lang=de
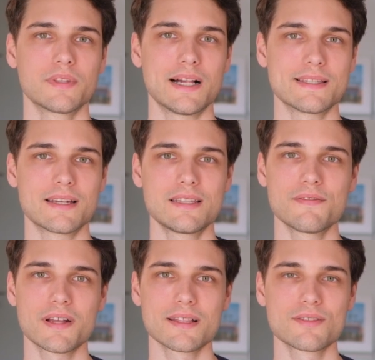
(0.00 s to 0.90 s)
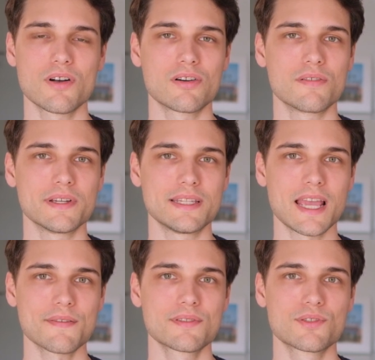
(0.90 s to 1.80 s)
Alternativ kannst du auch auf
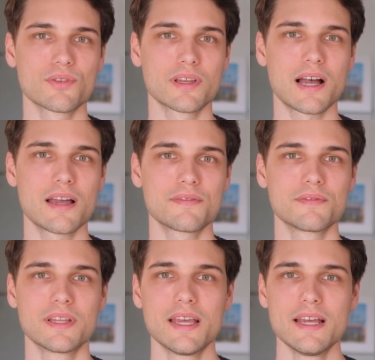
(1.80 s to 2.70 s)
ETFs zurückgreifen.